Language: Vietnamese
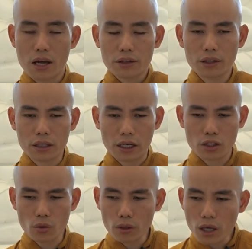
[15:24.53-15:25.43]
Tức là cái
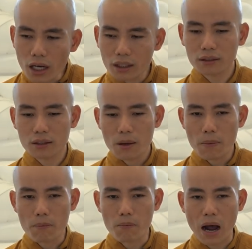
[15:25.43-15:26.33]
số đất
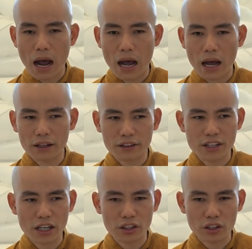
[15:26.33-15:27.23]
mà
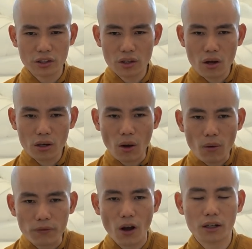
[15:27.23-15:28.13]
dành cho
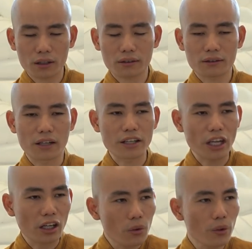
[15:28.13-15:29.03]
con vật để
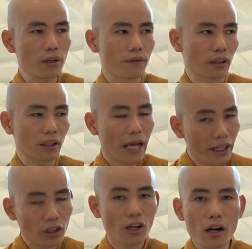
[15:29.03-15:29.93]
chăn nuôi và thức
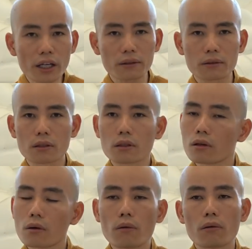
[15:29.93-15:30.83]
ăn cho nó ấy,
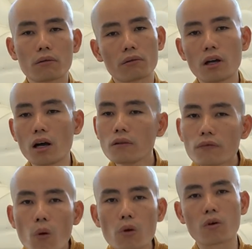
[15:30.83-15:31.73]
lớn
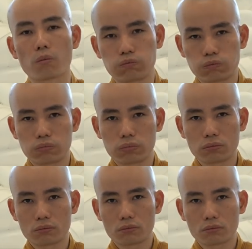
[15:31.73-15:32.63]
vô cùng.
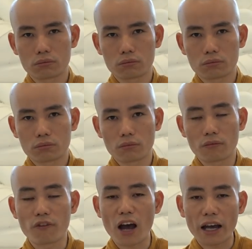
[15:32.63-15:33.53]

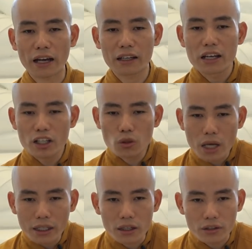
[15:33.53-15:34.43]
Và cái số
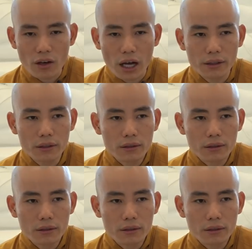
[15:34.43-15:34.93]
đất đó là cho ai?